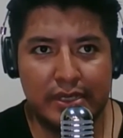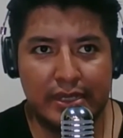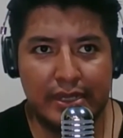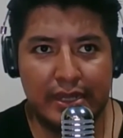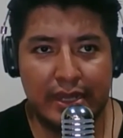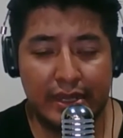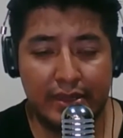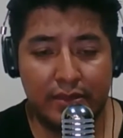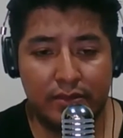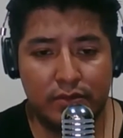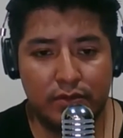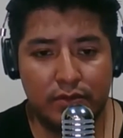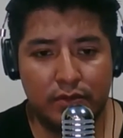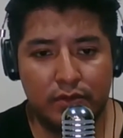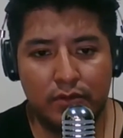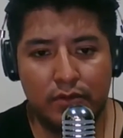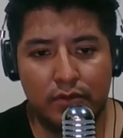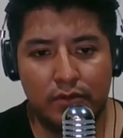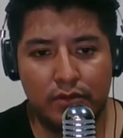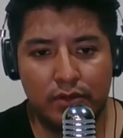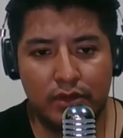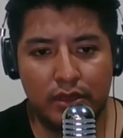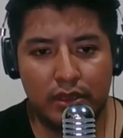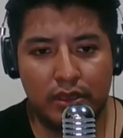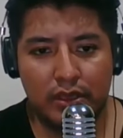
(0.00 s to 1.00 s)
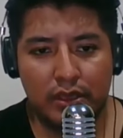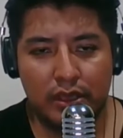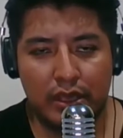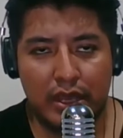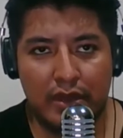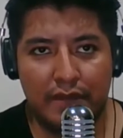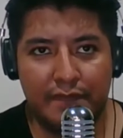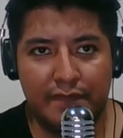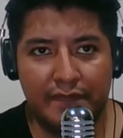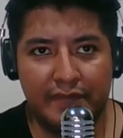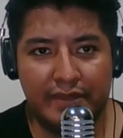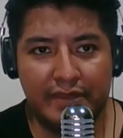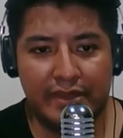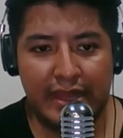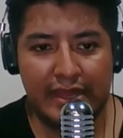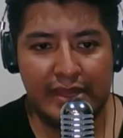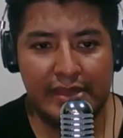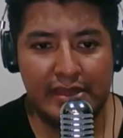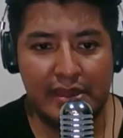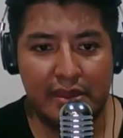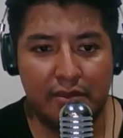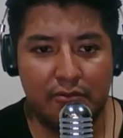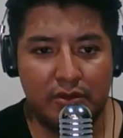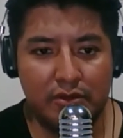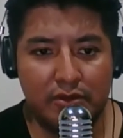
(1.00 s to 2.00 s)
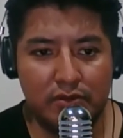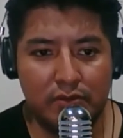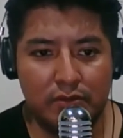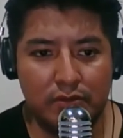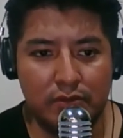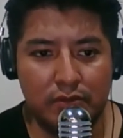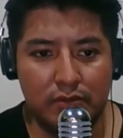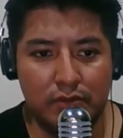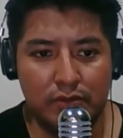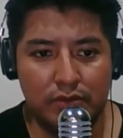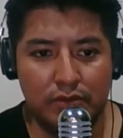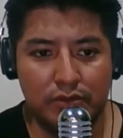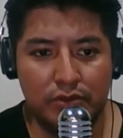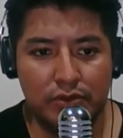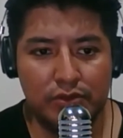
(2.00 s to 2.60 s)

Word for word: lento y al final ya cuando